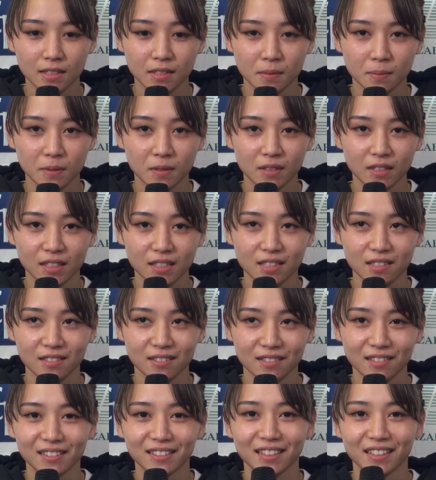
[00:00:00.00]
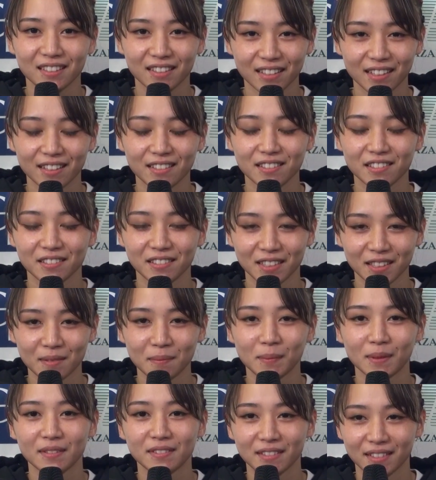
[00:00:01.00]
自分らしく戦えるように
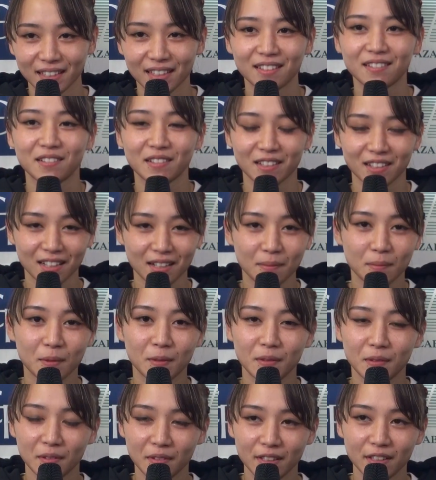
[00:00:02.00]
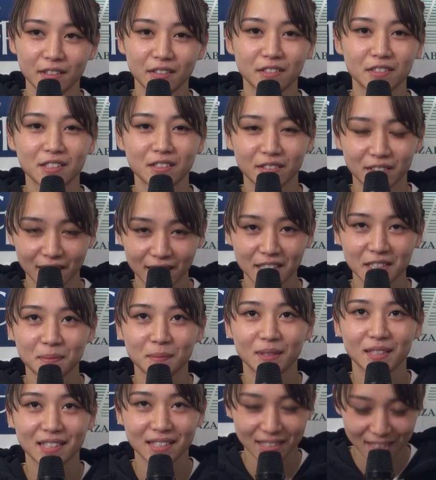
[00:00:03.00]
頑張るんでこれからも応援よろしくお願い
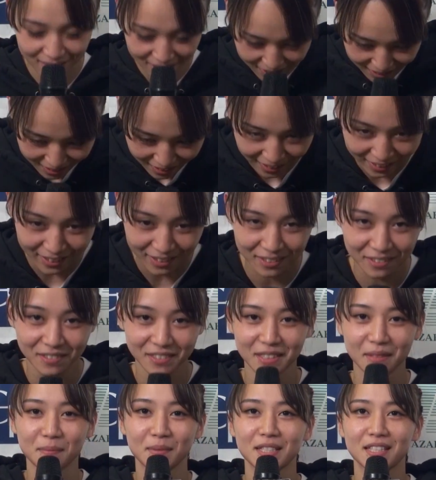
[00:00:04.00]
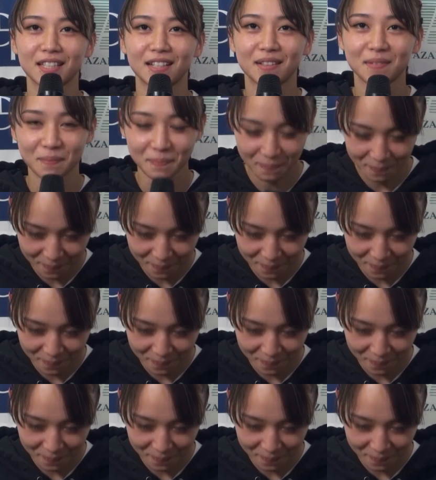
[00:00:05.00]
しますありがとうございました